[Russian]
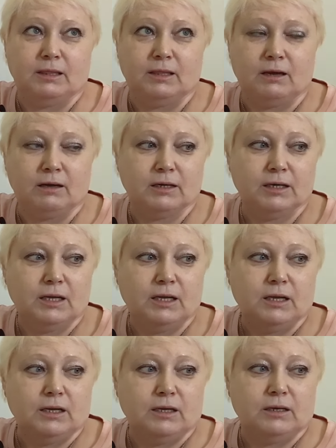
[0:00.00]
так,
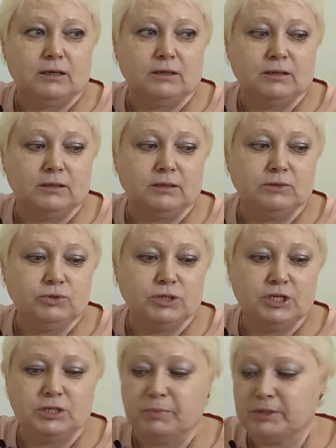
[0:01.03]
а, ну,
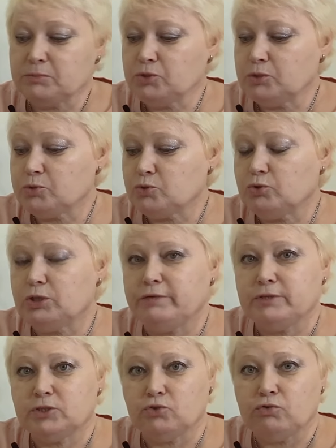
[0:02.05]
значит, посмотрим, что для
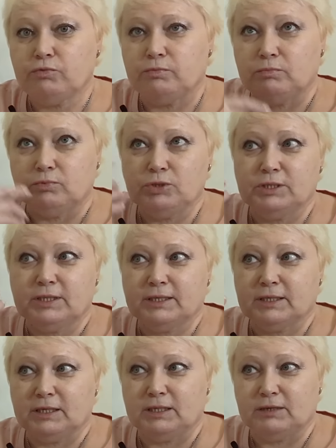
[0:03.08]
весов будет
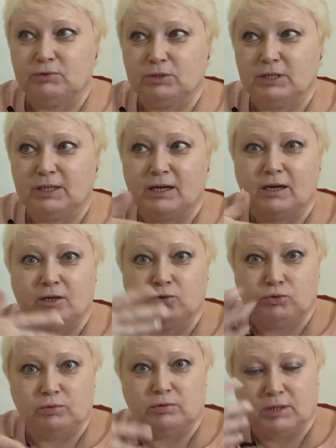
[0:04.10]
открыто. Вот так как
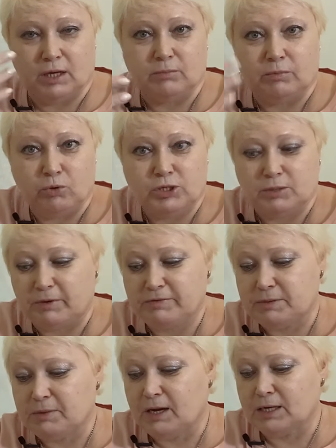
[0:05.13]
идут, э, как бы больше по
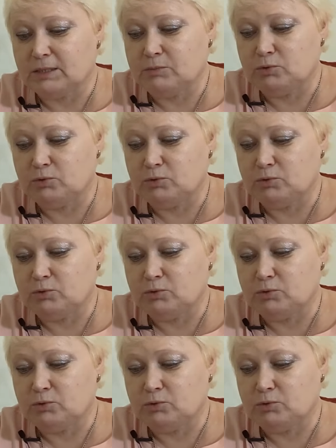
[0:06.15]
всем картам